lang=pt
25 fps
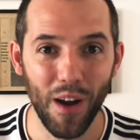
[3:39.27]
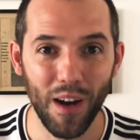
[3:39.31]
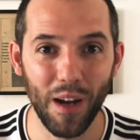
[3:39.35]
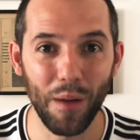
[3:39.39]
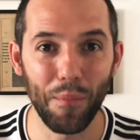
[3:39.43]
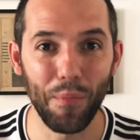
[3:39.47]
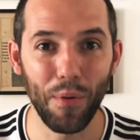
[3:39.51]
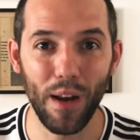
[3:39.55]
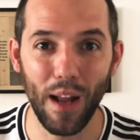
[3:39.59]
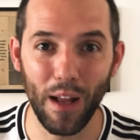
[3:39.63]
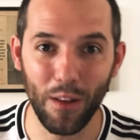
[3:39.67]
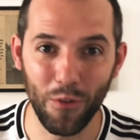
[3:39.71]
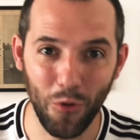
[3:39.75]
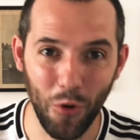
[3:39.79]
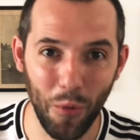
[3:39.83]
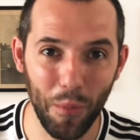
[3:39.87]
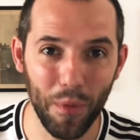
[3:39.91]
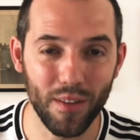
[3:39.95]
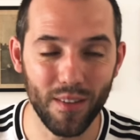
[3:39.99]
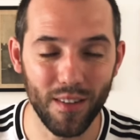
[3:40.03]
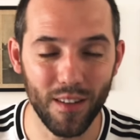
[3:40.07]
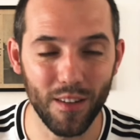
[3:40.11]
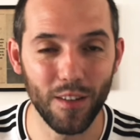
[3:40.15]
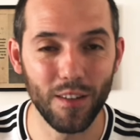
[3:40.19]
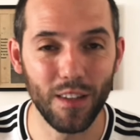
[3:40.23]
Campeonato
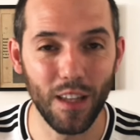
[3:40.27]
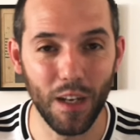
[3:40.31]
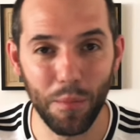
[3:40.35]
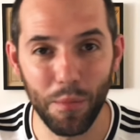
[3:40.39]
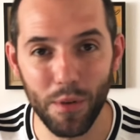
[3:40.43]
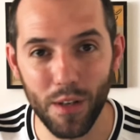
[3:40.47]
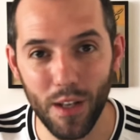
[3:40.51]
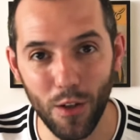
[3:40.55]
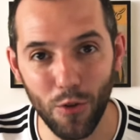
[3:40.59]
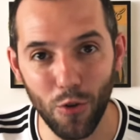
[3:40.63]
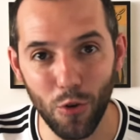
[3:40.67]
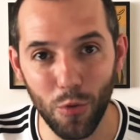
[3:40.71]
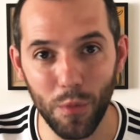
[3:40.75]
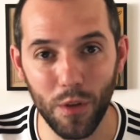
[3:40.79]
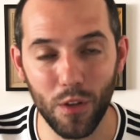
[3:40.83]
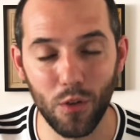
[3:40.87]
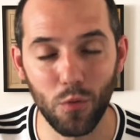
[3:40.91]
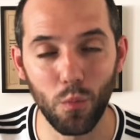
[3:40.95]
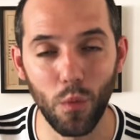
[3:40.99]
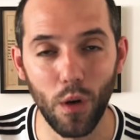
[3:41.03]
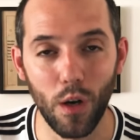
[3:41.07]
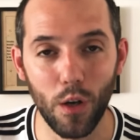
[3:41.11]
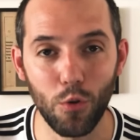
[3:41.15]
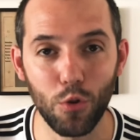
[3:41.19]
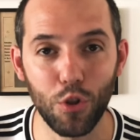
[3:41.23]
começando e terminando no
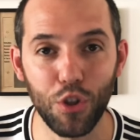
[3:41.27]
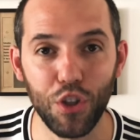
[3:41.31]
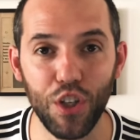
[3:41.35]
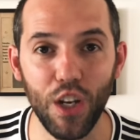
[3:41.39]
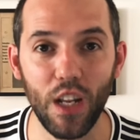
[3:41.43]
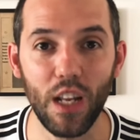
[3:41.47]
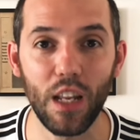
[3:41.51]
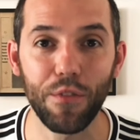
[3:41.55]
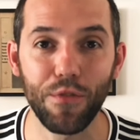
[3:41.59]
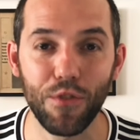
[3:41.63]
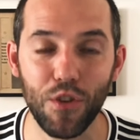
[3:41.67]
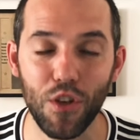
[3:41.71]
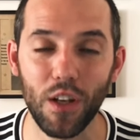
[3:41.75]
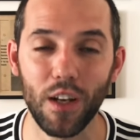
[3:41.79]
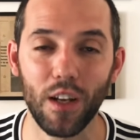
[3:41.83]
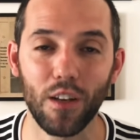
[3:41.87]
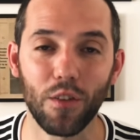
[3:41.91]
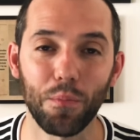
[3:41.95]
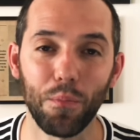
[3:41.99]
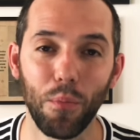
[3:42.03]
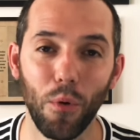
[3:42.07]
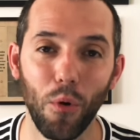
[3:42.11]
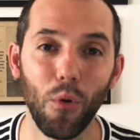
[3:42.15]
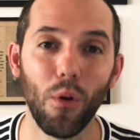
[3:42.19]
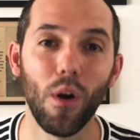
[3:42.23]
mesmo ano. O Sheriff
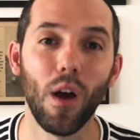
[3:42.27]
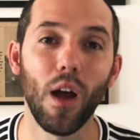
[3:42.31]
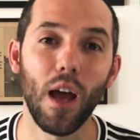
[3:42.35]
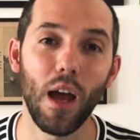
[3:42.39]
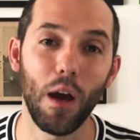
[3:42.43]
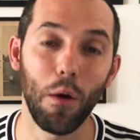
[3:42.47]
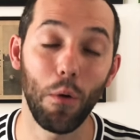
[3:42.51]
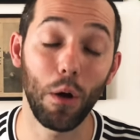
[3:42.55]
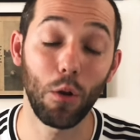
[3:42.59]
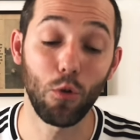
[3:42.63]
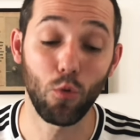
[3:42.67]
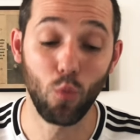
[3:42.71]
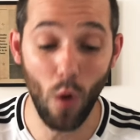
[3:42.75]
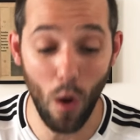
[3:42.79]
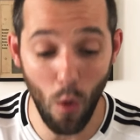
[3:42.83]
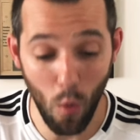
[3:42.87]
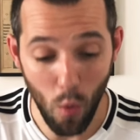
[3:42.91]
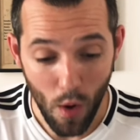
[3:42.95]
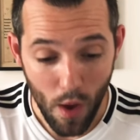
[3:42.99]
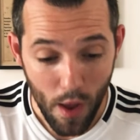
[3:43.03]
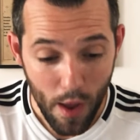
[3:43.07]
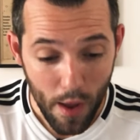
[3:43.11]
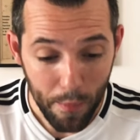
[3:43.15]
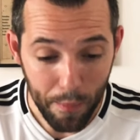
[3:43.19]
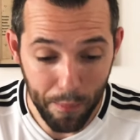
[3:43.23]
Tiraspol é o
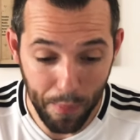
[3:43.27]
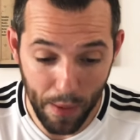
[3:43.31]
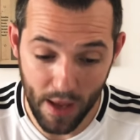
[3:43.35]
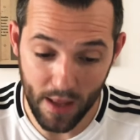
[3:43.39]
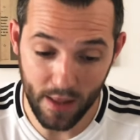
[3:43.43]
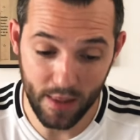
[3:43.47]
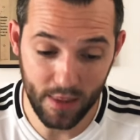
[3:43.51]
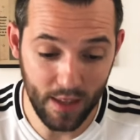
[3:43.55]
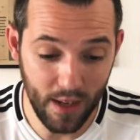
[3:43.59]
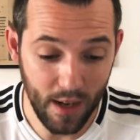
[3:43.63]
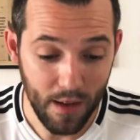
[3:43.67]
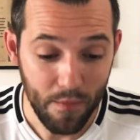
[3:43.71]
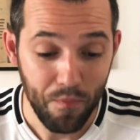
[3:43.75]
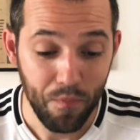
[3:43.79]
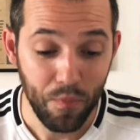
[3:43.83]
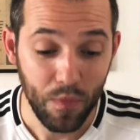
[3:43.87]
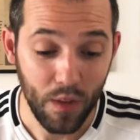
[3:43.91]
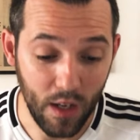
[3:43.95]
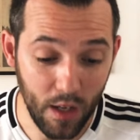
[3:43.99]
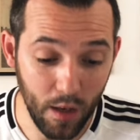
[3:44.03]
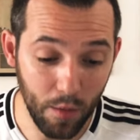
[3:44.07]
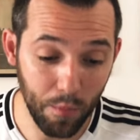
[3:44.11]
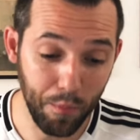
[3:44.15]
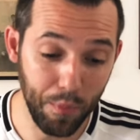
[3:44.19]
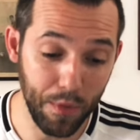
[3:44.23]
atual
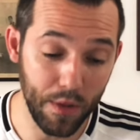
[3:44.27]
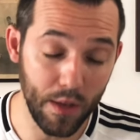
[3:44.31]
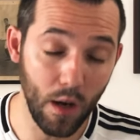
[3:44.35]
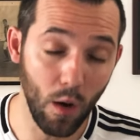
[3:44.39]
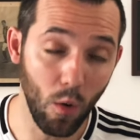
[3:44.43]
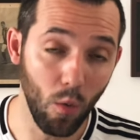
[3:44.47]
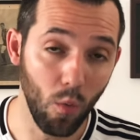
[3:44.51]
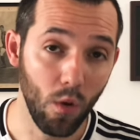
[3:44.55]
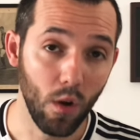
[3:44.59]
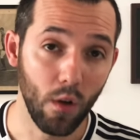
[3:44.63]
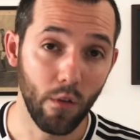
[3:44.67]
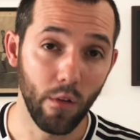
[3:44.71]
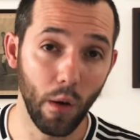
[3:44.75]
pentacampeão.